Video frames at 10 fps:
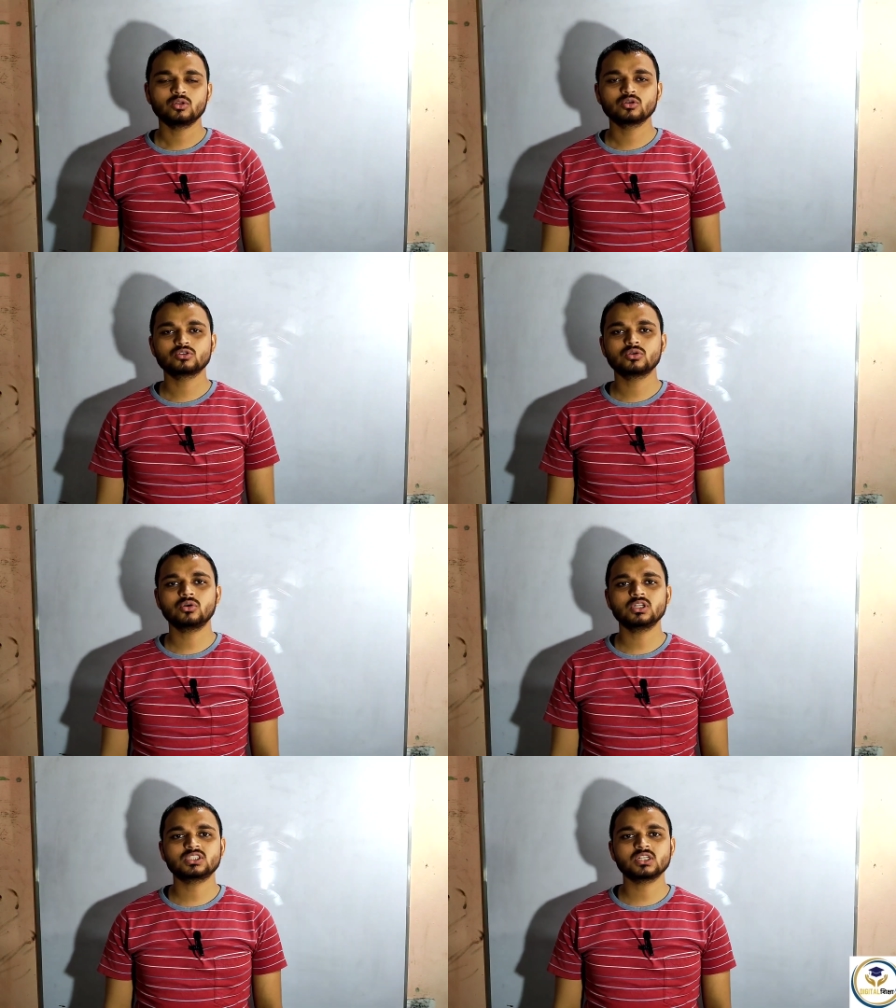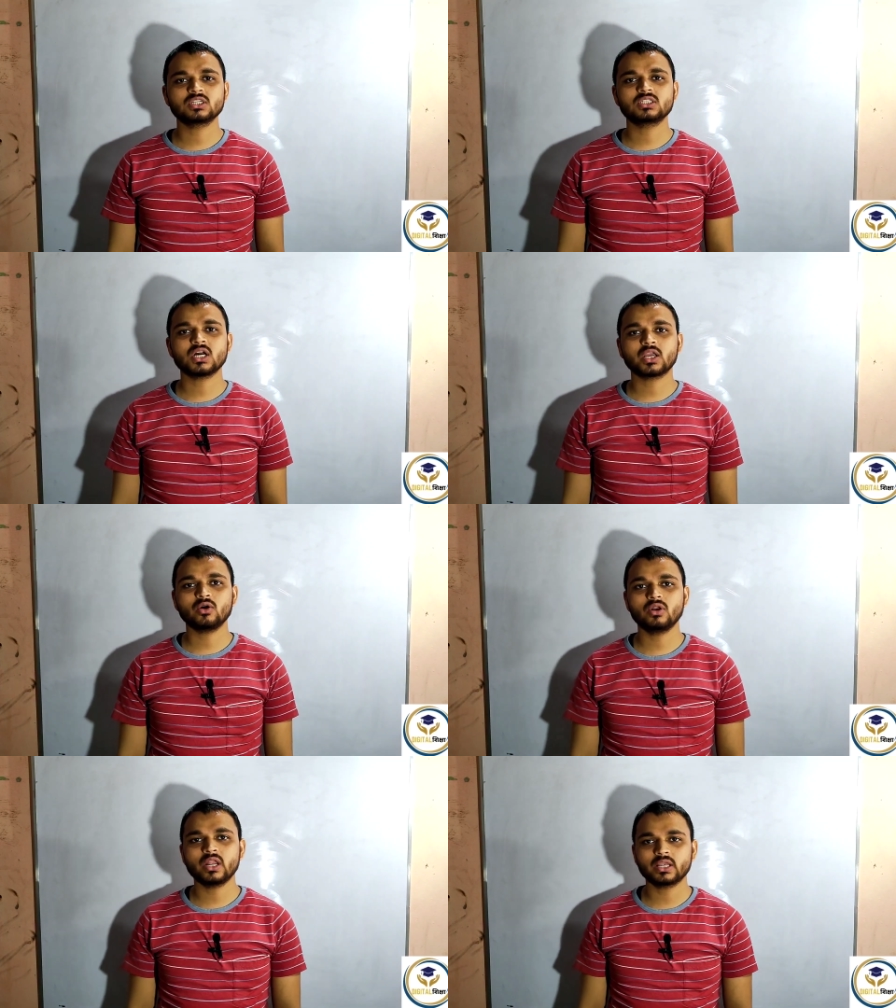हेलो दोस्तों डिजिटल शिक्षा
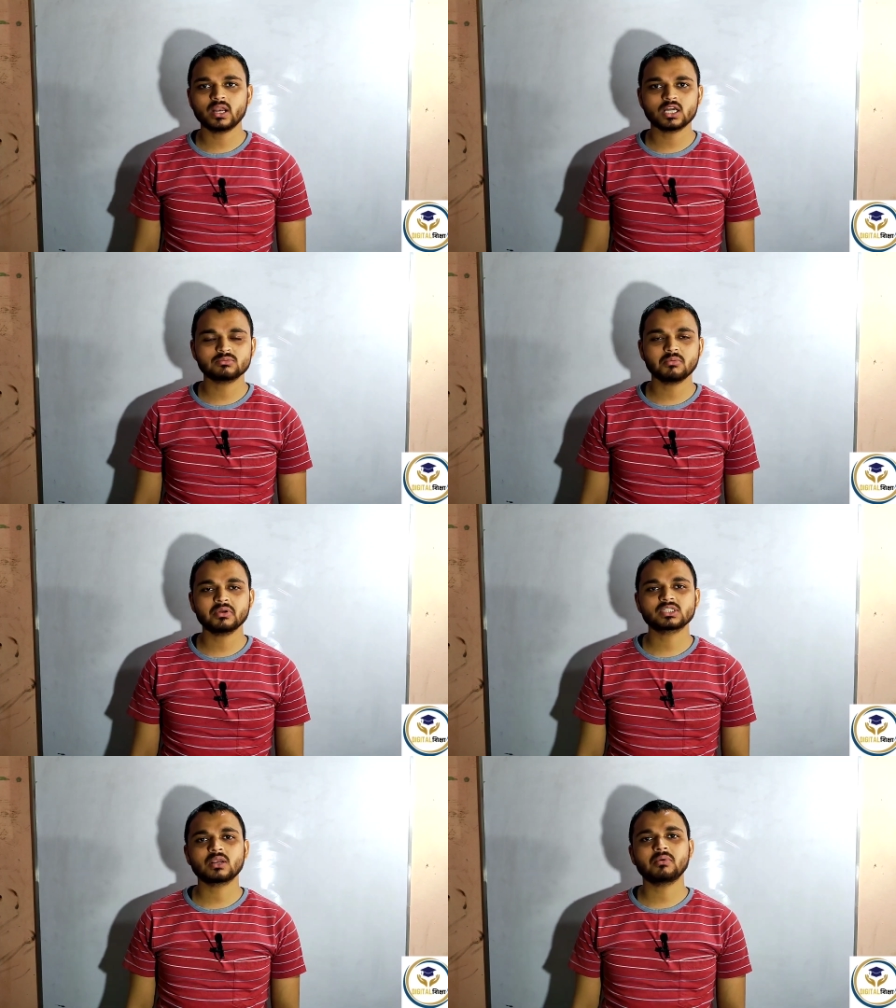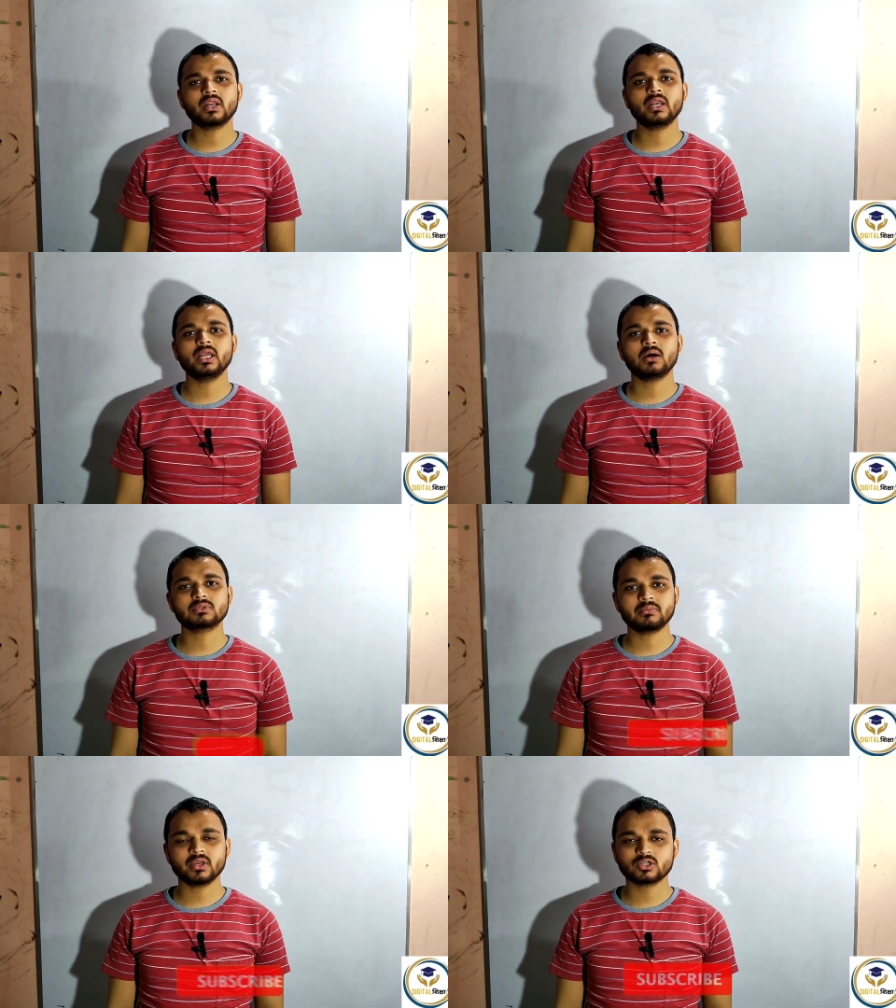के ऑनलाइन क्लास में मैं सलमान अली
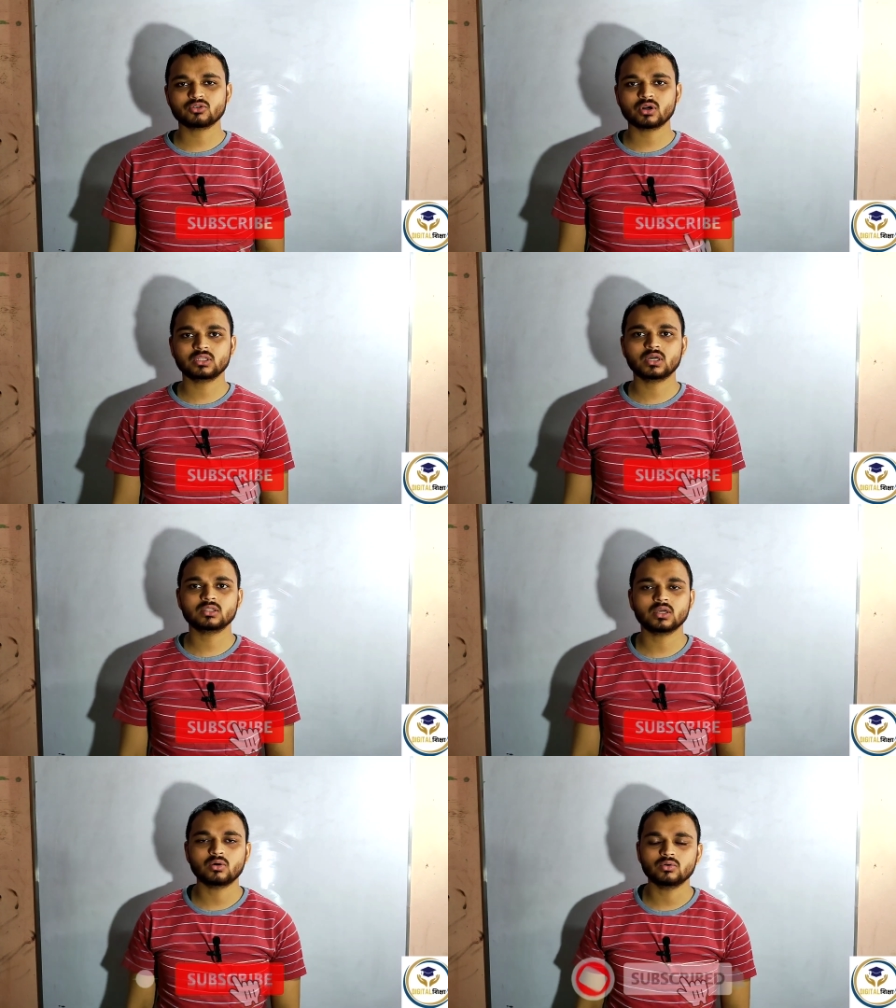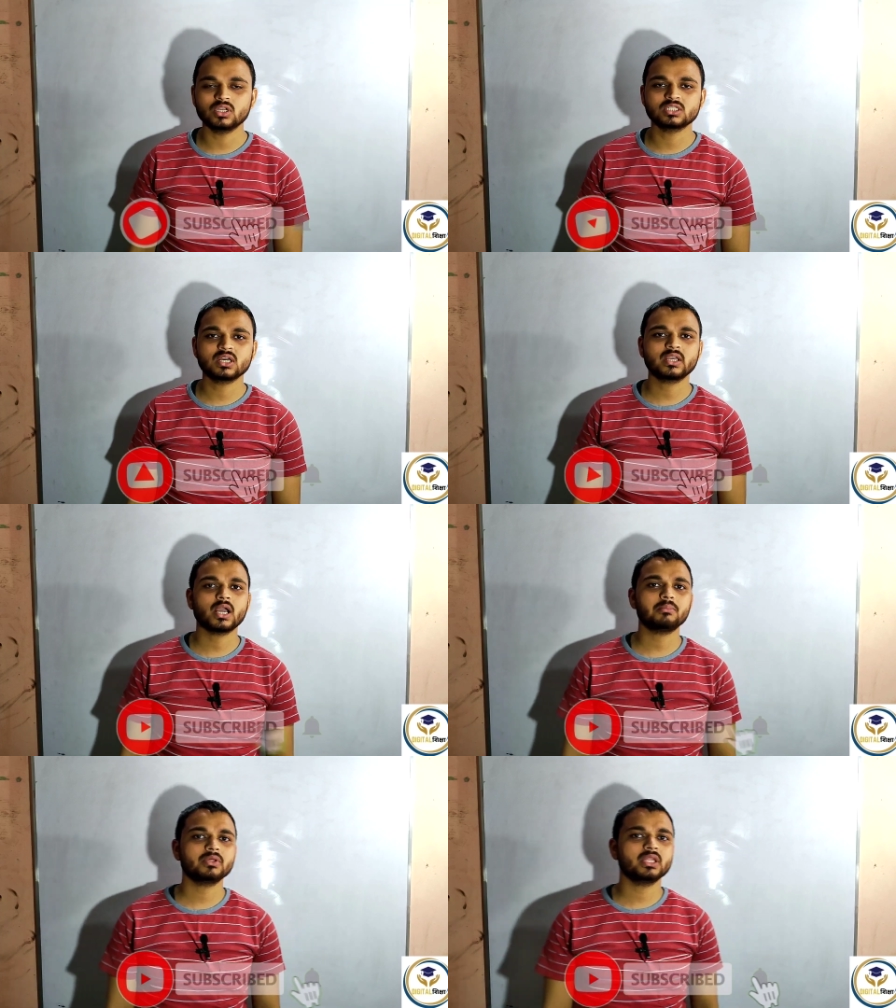आप सभी का स्वागत करता हूं जैसा
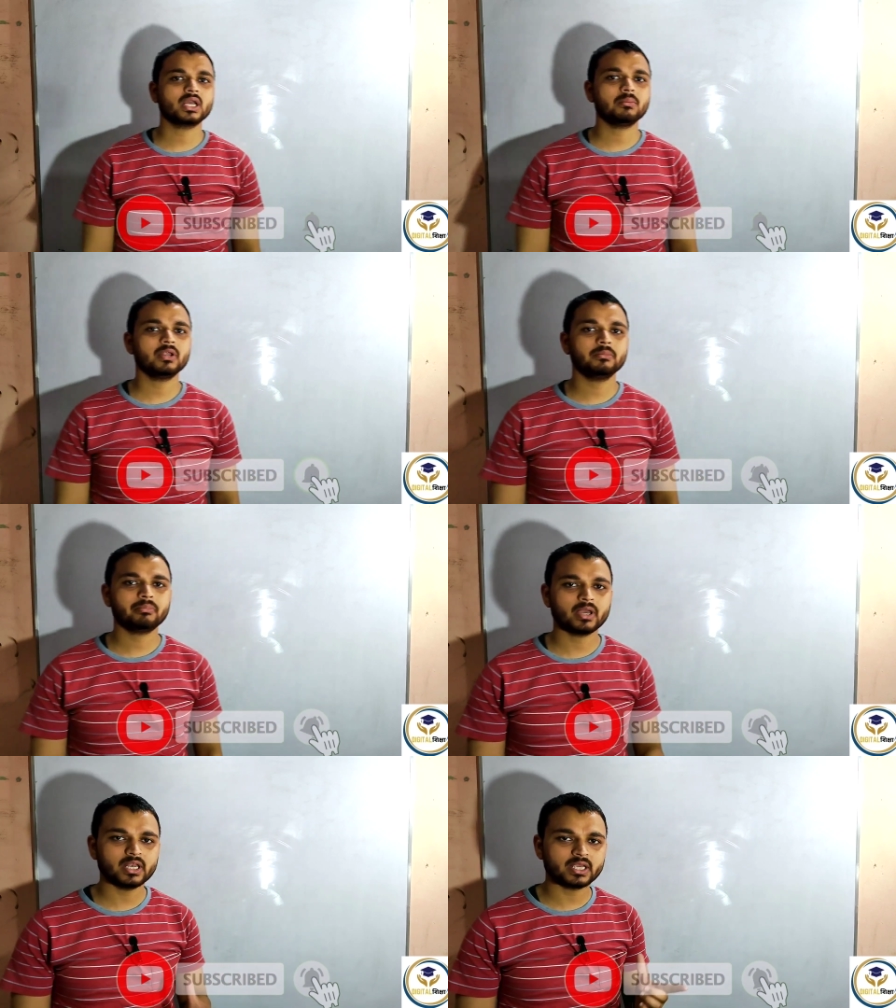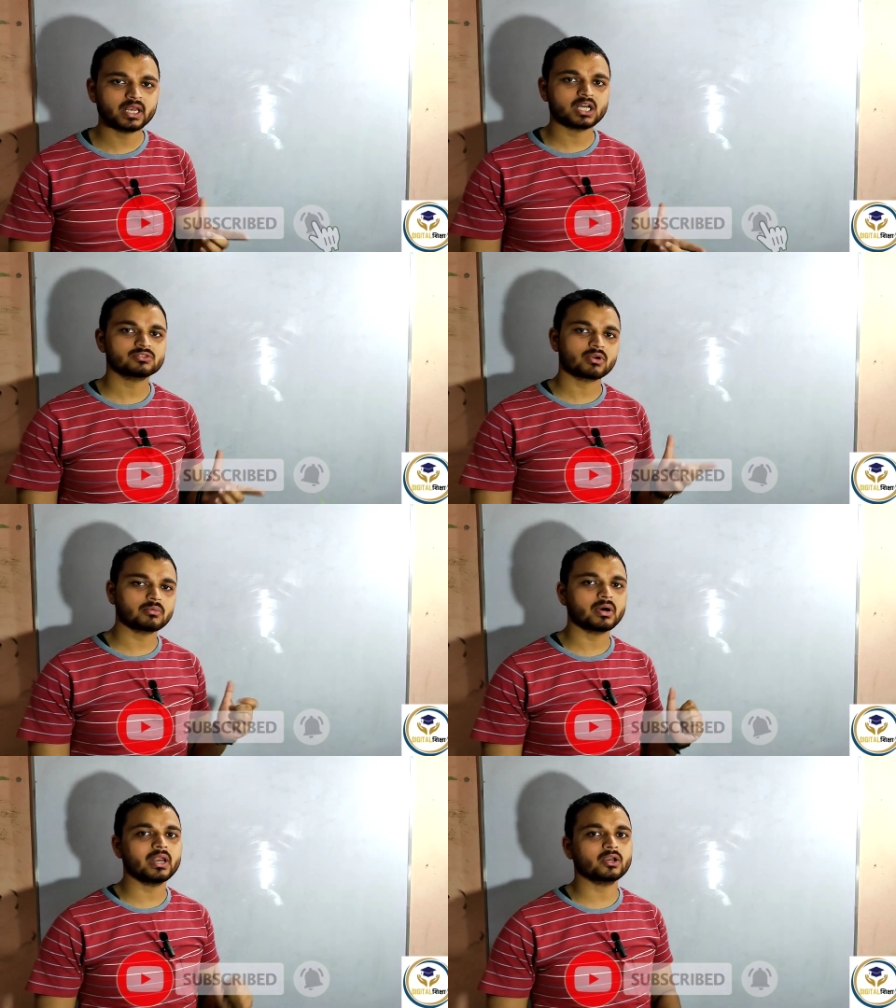कि आपने देखा मेरी पहली क्लास
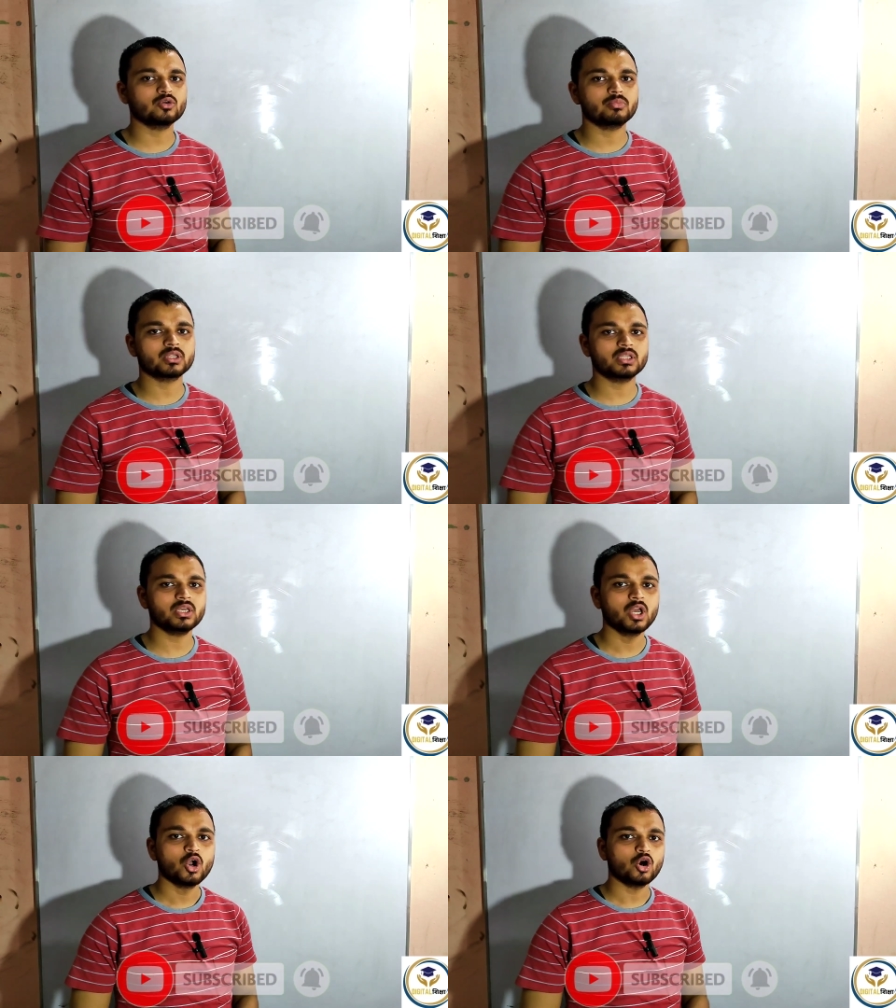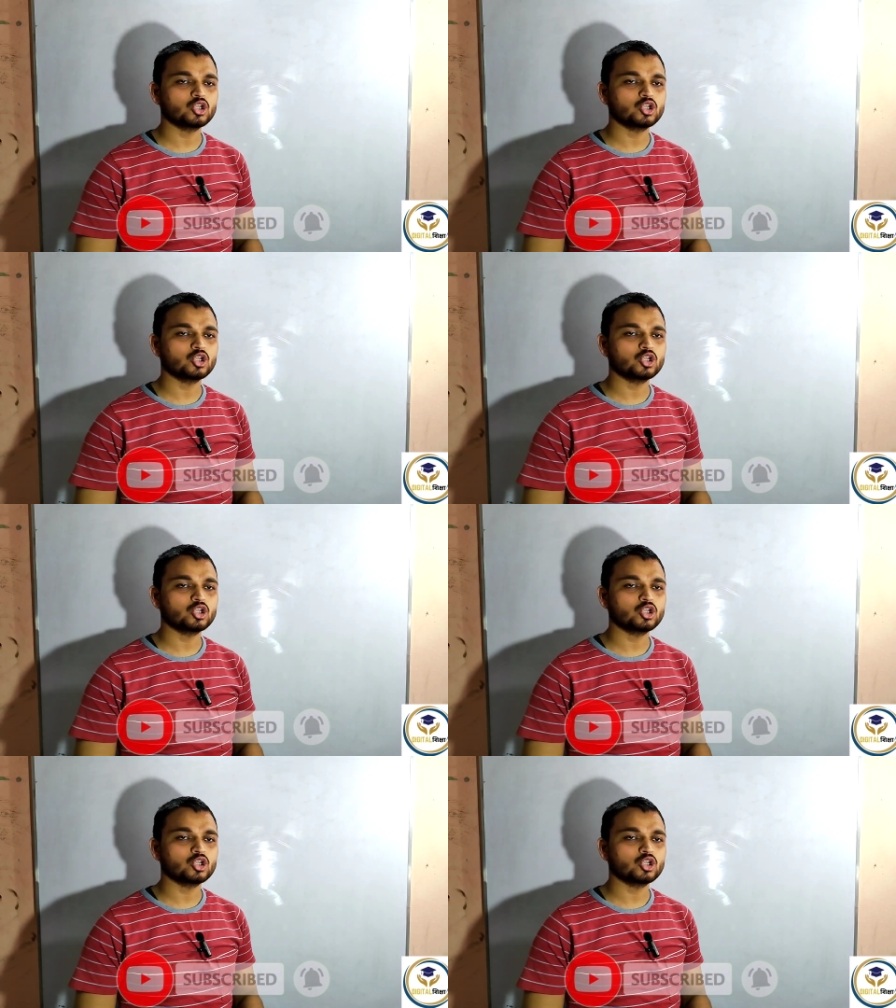वर्णमाला के ऊपर थी